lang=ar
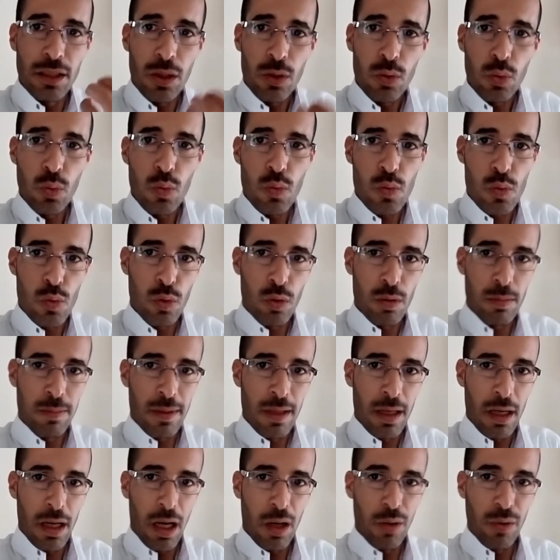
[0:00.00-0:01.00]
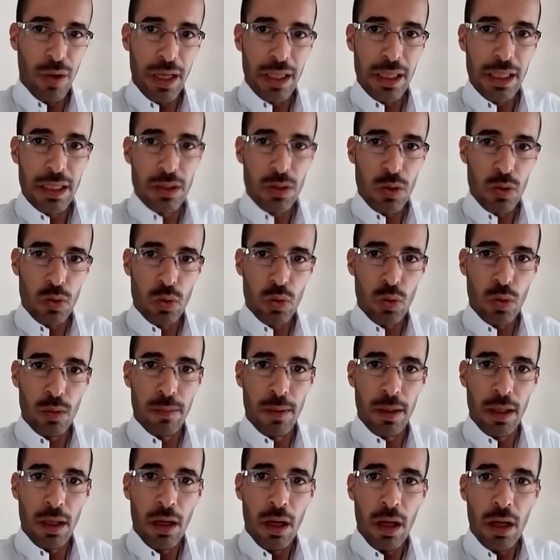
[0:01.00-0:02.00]
قد يكون زوربا أو أليكس
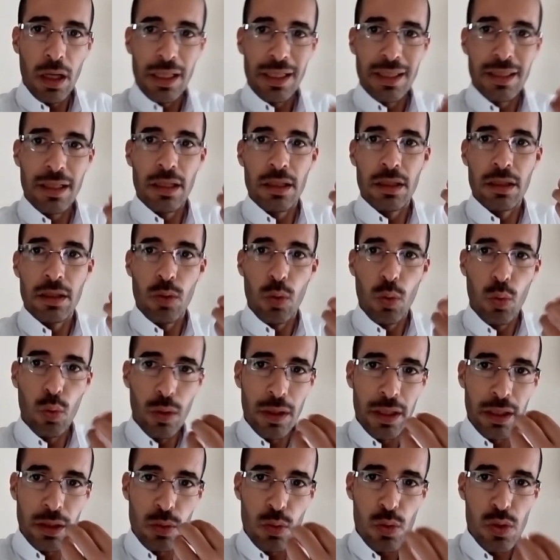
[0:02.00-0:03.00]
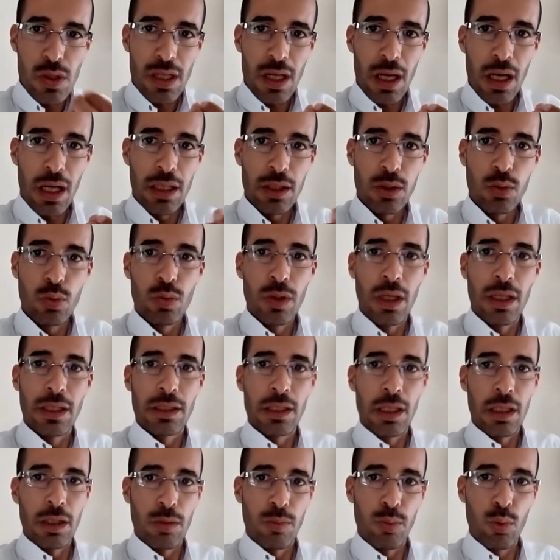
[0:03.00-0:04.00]
زوربا هي هو النسخة
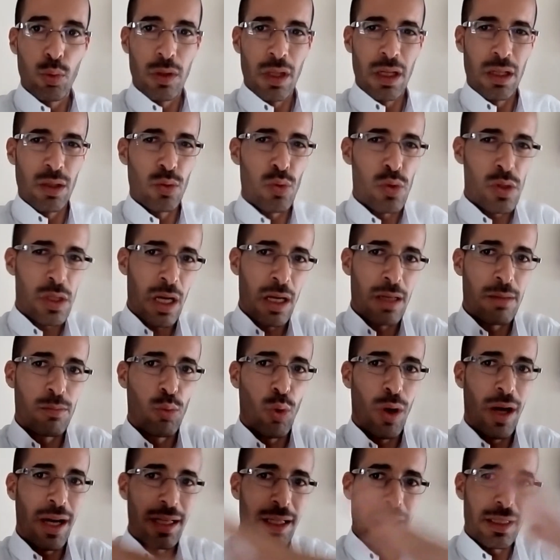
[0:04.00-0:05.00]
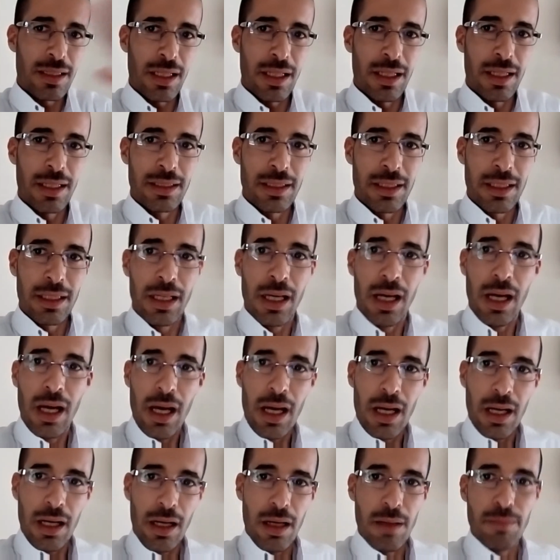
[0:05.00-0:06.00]
اليونانية لبوذا النسخة المعاكسة التي
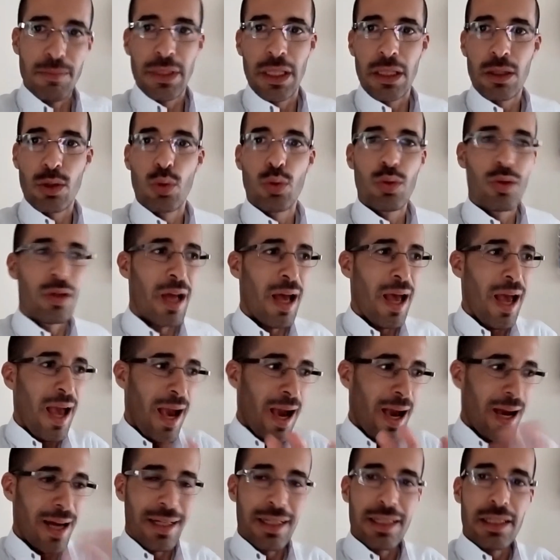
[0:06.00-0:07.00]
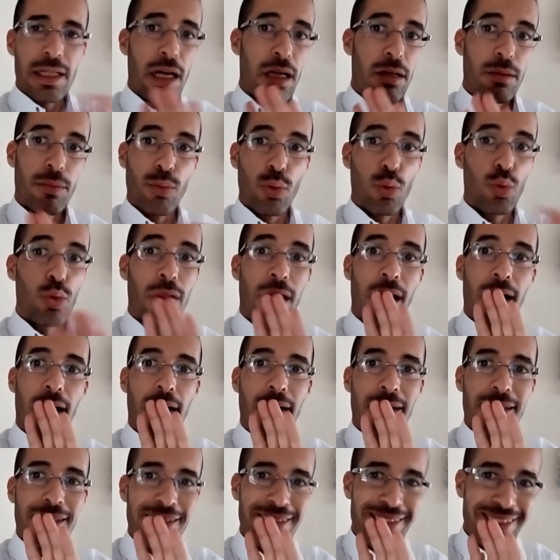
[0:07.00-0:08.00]
لم يكن عليها
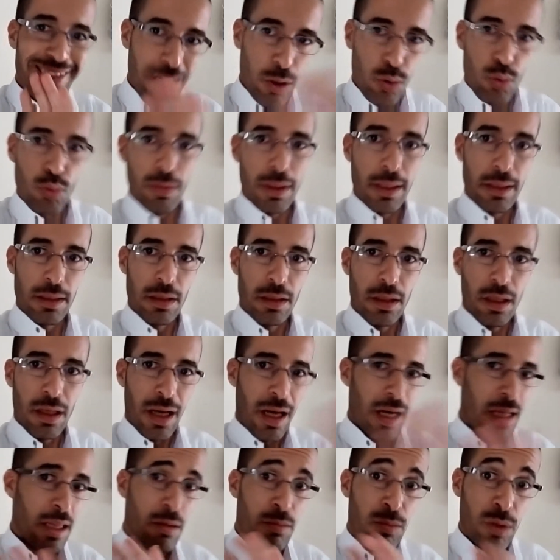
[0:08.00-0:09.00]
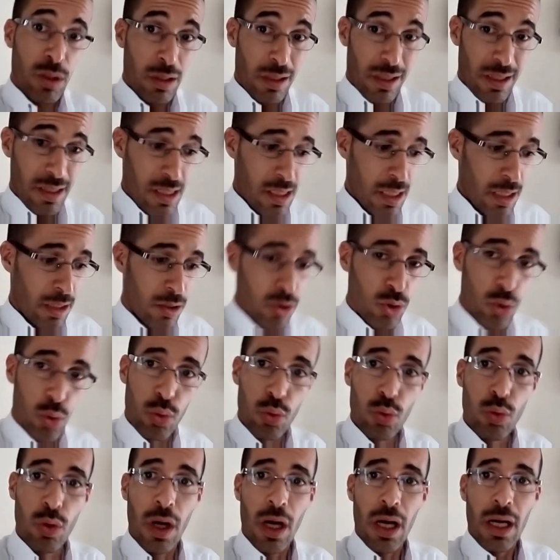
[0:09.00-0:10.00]
بوذا يوما هذا ممكن أن
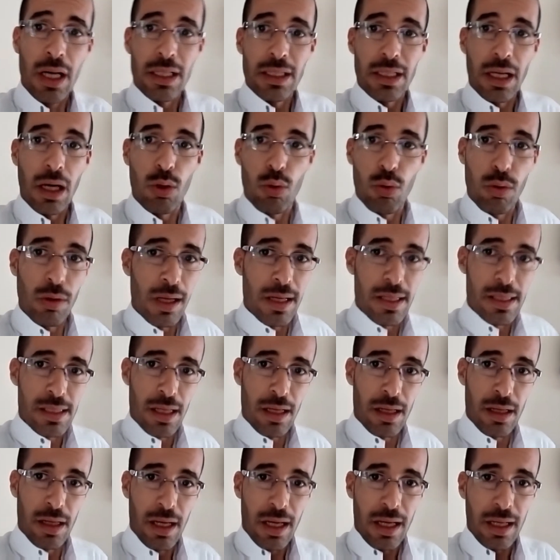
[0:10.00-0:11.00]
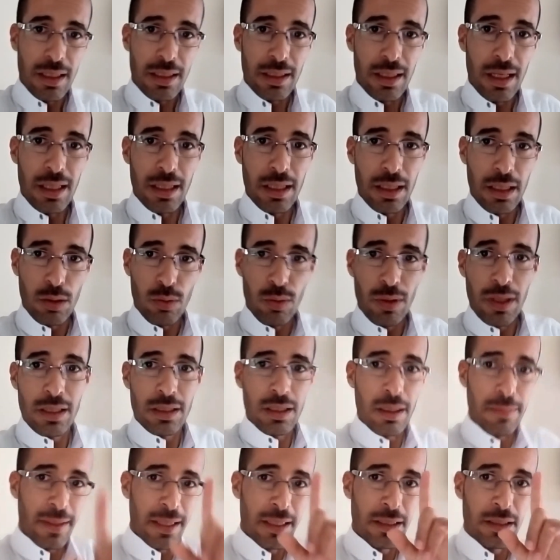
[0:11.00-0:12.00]
نستنتجه كخلاصة لهذه
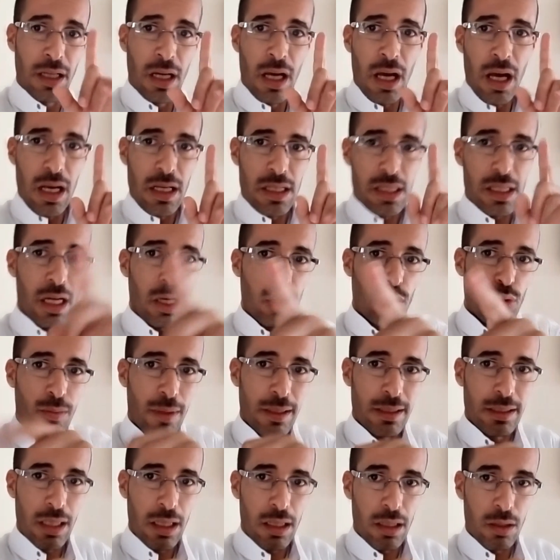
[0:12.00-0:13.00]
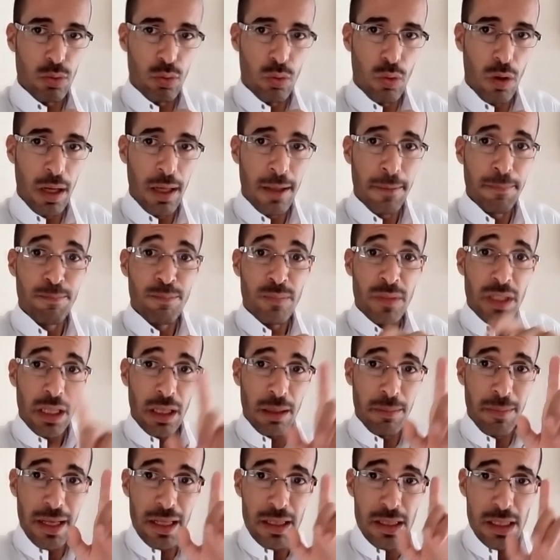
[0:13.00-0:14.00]
الرواية طبعا أنصحكم أن تقرؤوها
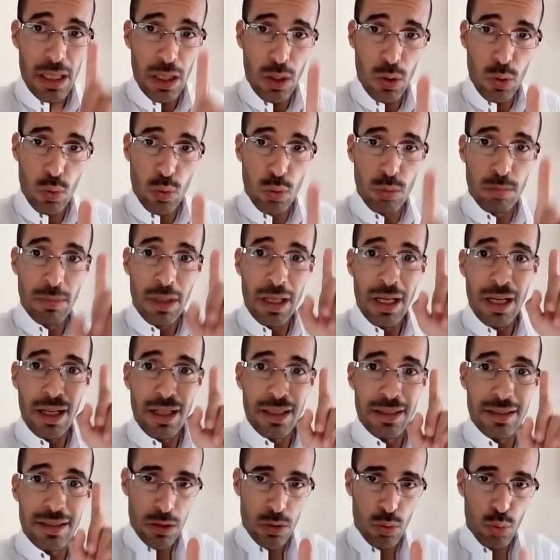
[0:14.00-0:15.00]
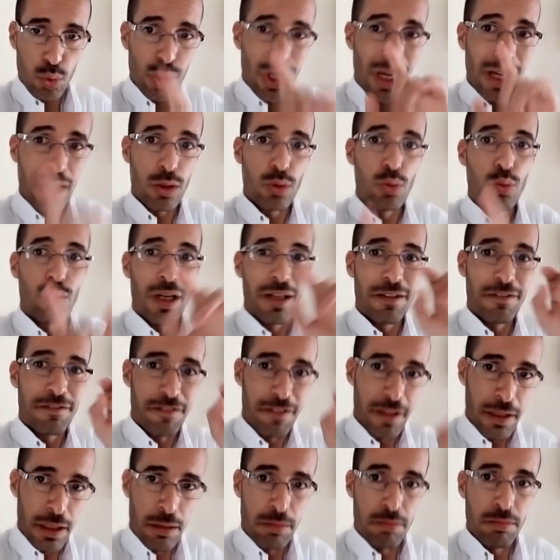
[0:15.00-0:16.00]
كما أنصحكم أن
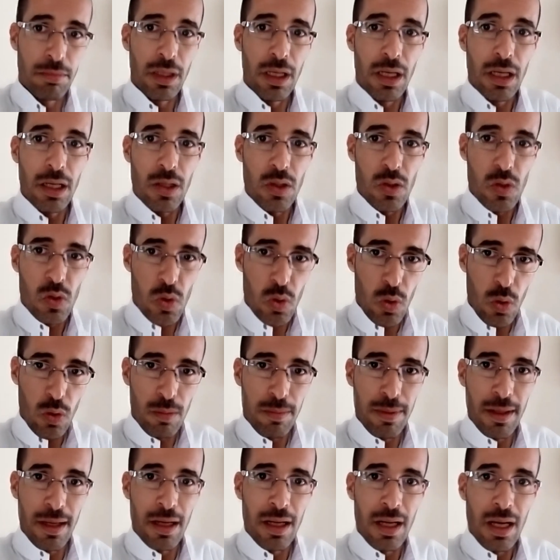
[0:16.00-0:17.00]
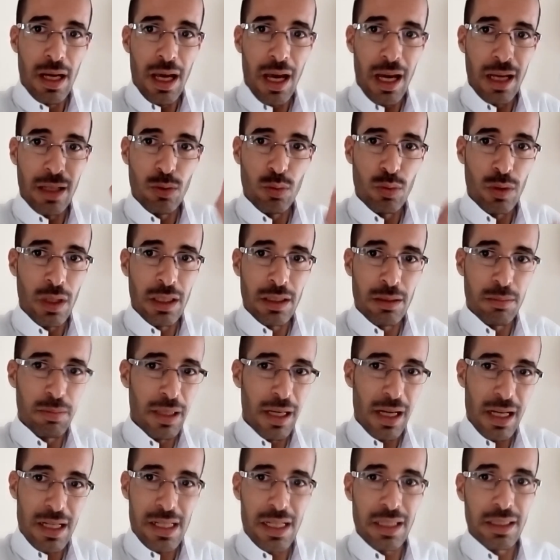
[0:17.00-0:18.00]
تشاهدون فيلم زوربا
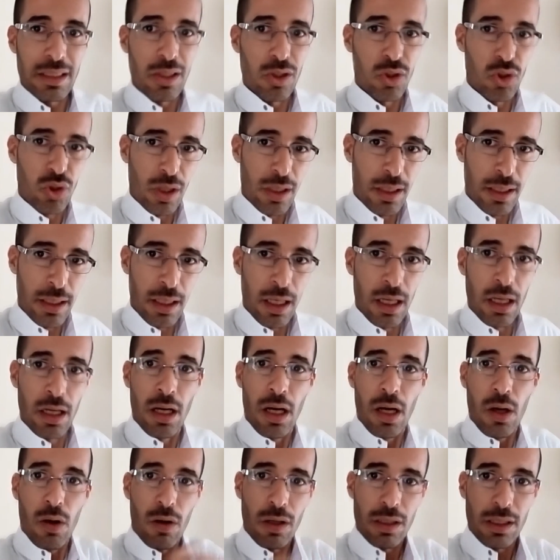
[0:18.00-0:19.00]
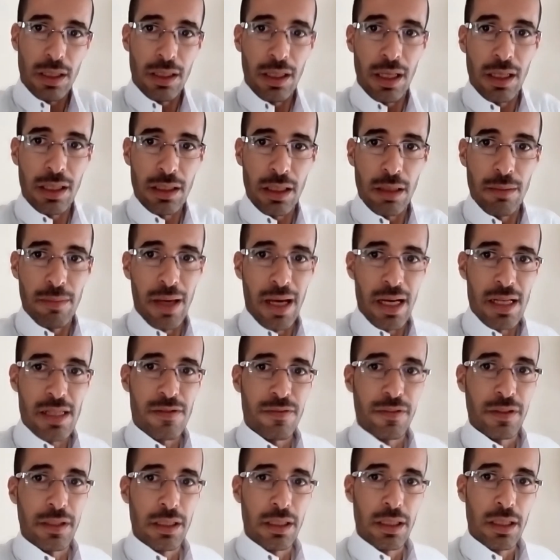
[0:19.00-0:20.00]
اليوناني برقصته الشهيرة وكذلك
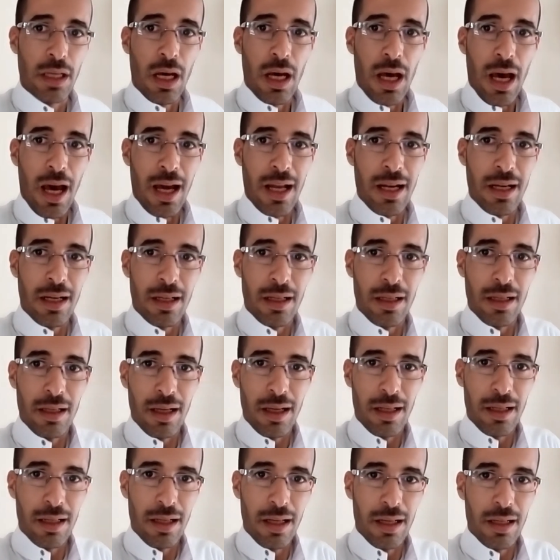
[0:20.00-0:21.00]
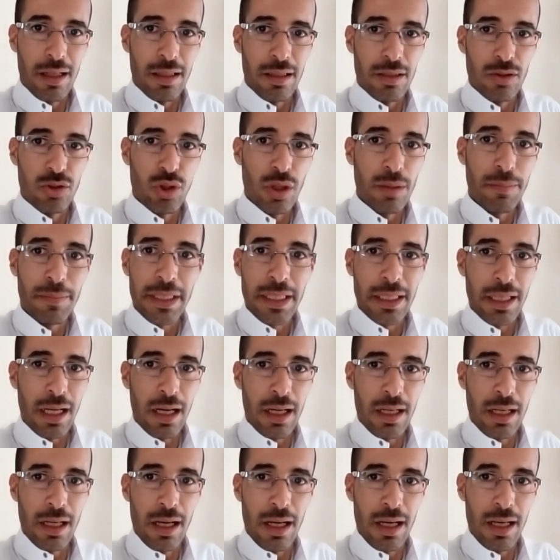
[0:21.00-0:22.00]
بعزفه
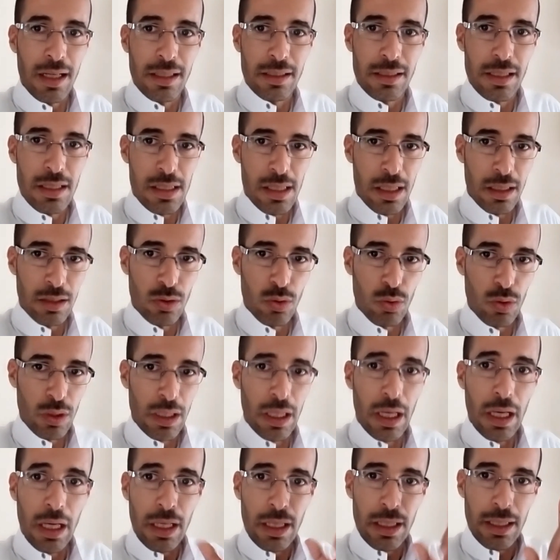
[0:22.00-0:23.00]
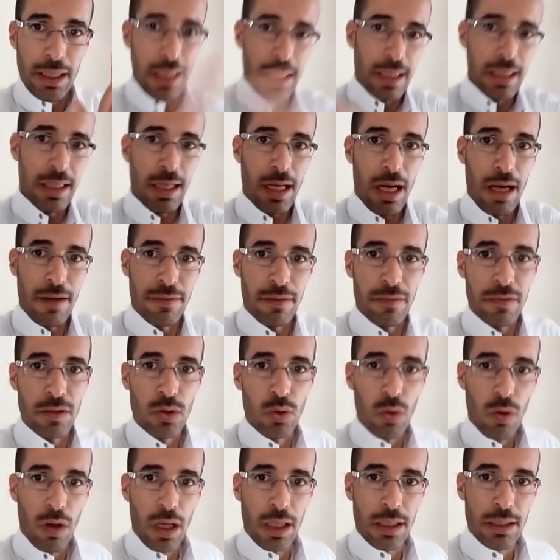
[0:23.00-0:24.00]
الجميل على آلة السانتوري إلى اللقاء في
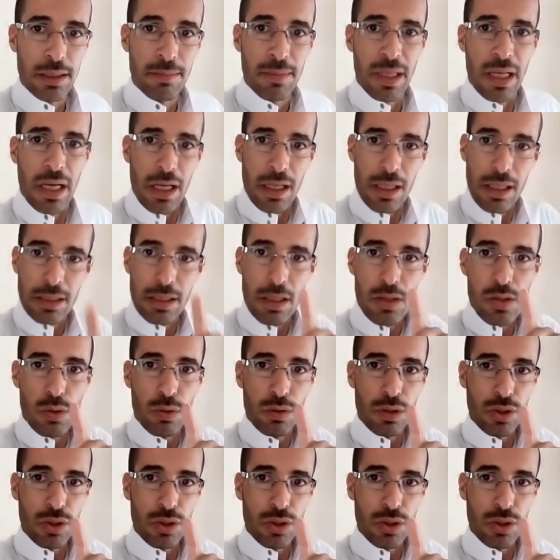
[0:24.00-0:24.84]
فيديو قادم لا